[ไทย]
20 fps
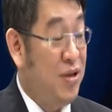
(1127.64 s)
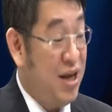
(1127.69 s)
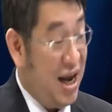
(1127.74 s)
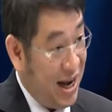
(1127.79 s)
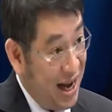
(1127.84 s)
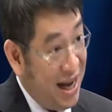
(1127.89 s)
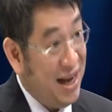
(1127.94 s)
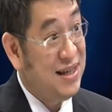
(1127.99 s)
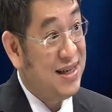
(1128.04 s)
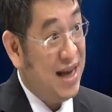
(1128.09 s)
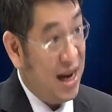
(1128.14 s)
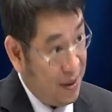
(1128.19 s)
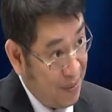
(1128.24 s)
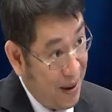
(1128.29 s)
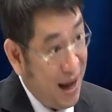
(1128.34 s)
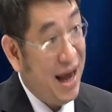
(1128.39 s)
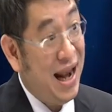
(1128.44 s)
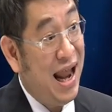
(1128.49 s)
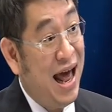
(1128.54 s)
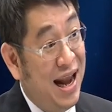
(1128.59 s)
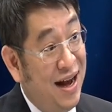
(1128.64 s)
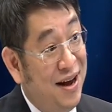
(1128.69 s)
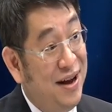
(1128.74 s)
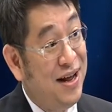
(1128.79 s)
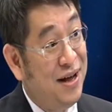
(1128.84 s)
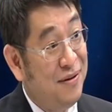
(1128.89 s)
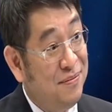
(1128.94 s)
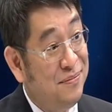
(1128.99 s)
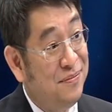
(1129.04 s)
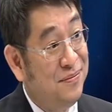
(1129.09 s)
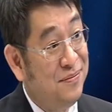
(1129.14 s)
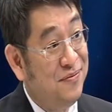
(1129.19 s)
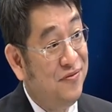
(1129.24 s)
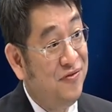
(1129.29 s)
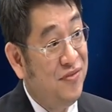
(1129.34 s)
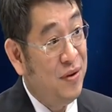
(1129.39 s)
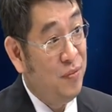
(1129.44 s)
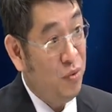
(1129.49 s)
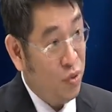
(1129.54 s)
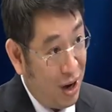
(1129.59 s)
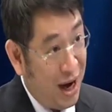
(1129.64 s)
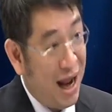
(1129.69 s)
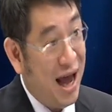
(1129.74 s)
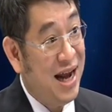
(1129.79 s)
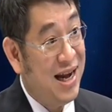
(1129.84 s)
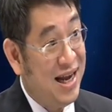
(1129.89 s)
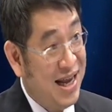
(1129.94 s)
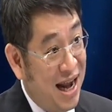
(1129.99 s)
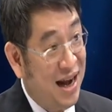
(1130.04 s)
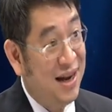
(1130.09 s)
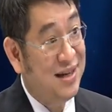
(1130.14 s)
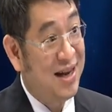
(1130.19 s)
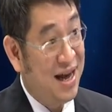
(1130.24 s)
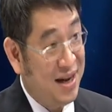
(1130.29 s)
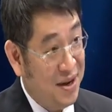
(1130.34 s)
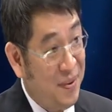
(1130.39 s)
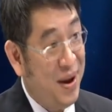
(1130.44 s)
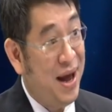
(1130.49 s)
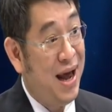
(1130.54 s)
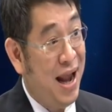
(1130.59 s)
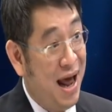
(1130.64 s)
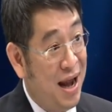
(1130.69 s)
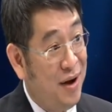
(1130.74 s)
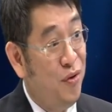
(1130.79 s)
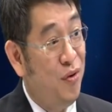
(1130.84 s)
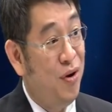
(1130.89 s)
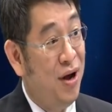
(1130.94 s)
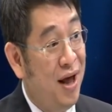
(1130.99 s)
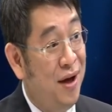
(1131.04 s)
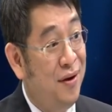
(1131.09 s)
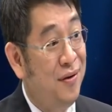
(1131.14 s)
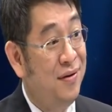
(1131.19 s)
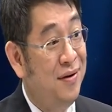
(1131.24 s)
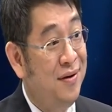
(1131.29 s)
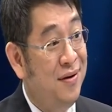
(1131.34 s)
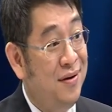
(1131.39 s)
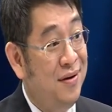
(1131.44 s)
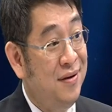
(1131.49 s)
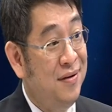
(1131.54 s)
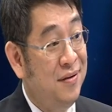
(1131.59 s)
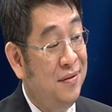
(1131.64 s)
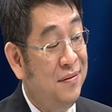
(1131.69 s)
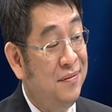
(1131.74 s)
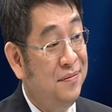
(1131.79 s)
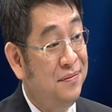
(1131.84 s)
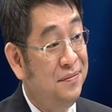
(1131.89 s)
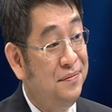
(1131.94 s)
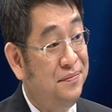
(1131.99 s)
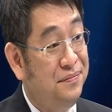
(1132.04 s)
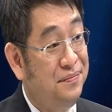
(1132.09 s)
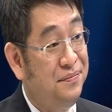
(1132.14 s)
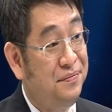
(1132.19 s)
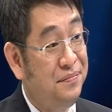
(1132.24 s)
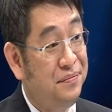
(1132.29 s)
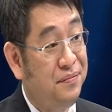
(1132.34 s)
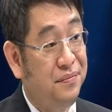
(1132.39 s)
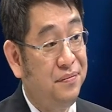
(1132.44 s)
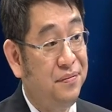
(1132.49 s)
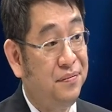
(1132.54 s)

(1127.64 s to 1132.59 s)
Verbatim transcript: คนไทยเล่นกันสามสิบห้าล้านแล้วนะครับเฟซบุ๊กไลน์นี่อย่างละสามสิบห้าล้านคนแล้วไอการทำ